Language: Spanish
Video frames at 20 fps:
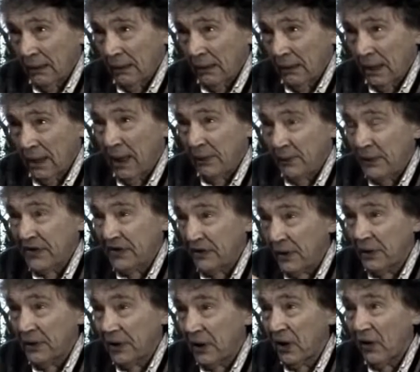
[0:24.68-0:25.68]
en la
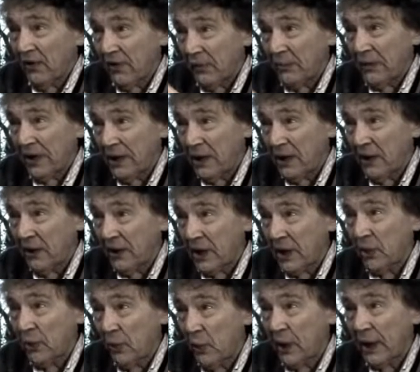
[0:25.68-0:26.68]
expresión de los femeninos
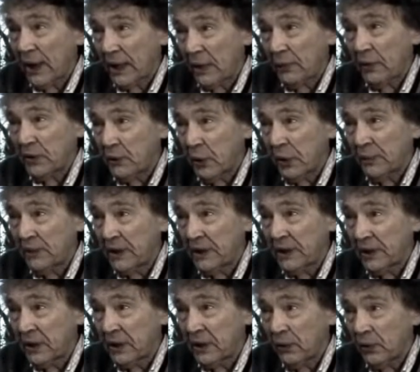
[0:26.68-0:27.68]
desde un lugar que
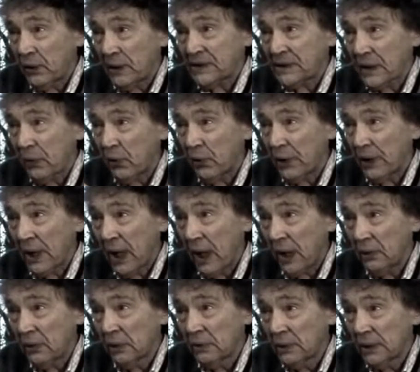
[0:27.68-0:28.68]
habitualmente no es
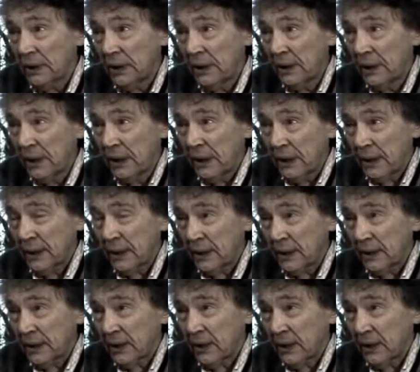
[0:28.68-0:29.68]
abordado
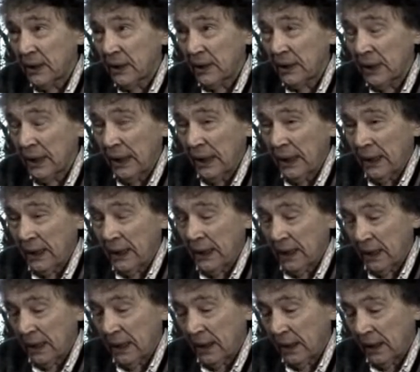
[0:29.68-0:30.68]
este, y
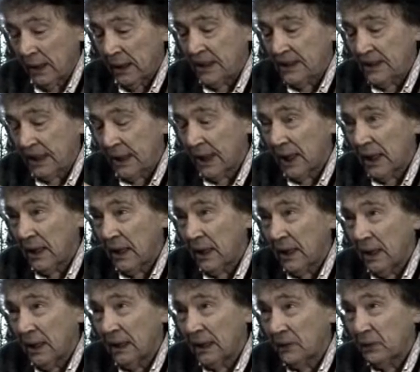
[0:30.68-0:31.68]
que ni siquiera
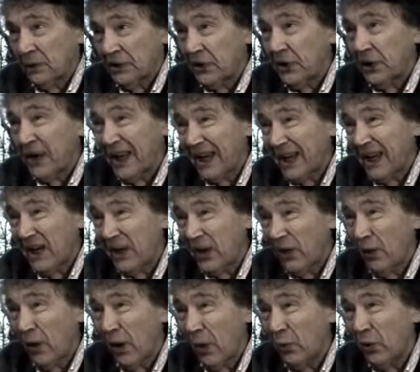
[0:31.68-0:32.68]
las cuestiones de
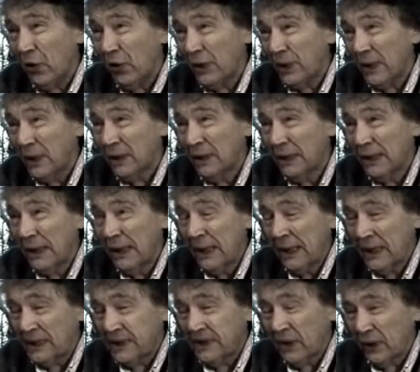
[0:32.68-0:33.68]
género abordan,
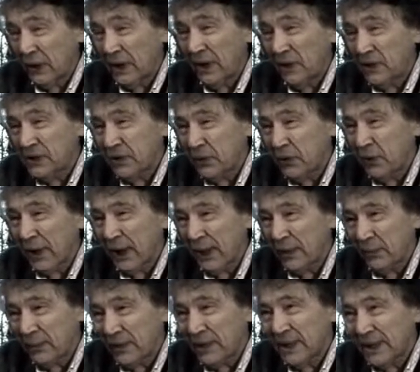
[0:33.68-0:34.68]
sino que le es un
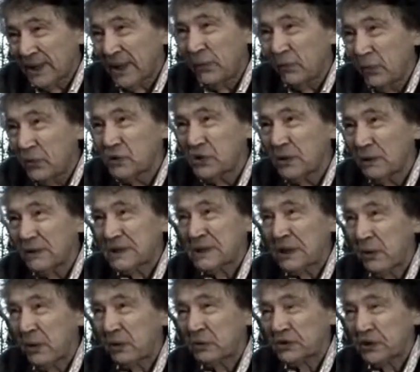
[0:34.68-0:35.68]
lugar que está mucho más
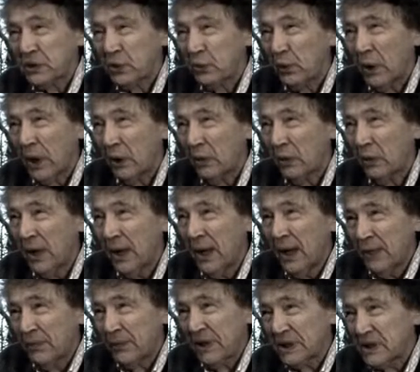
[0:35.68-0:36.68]
abajo situado.
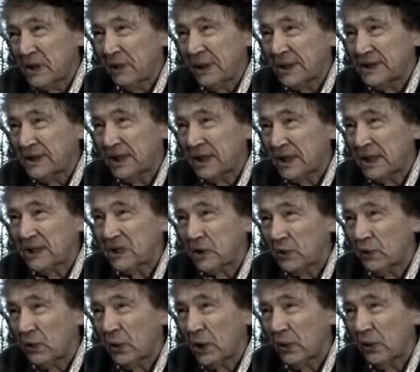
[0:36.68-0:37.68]
Para decirlo así, está
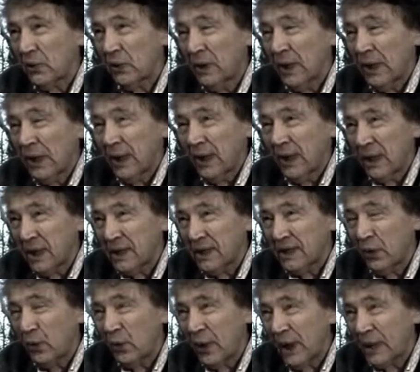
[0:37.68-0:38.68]
situado en
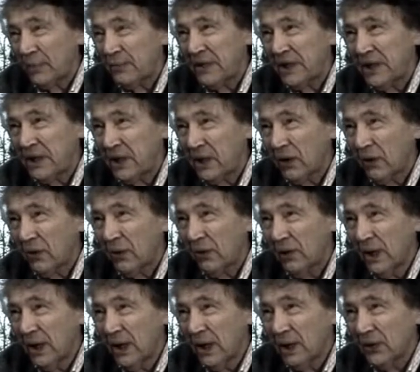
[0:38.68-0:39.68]
ese lugar mítico,
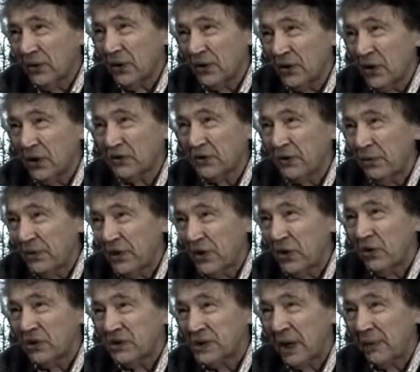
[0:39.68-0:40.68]
donde los hombres
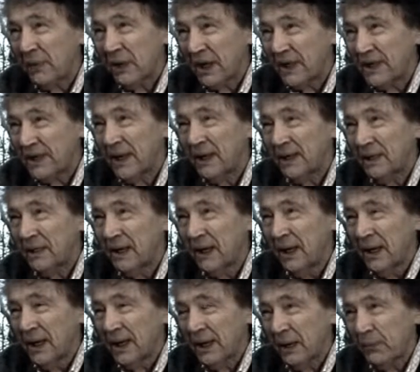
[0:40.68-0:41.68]
no saben que están
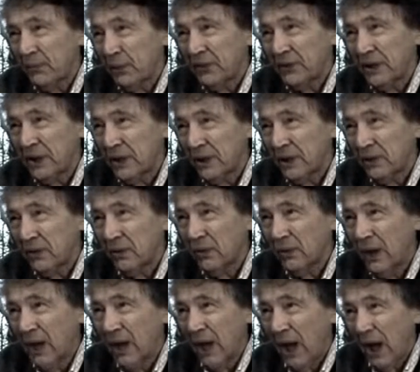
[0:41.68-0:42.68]

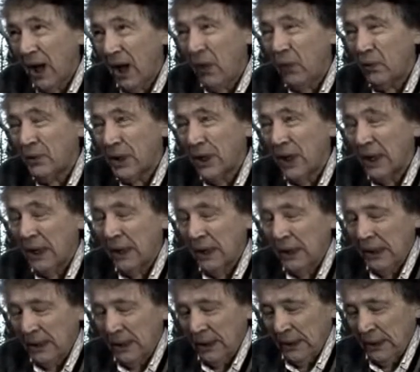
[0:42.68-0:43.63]
respondiendo a una